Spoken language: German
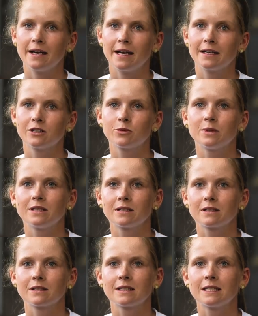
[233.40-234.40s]
ein
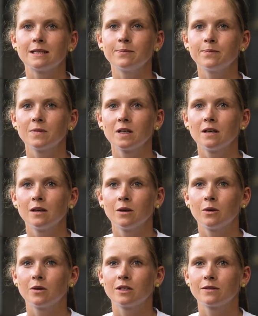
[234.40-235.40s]
eingespieltes Team.
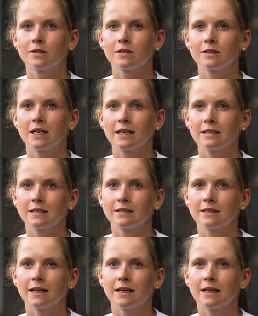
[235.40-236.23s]
Und ich würde sagen, das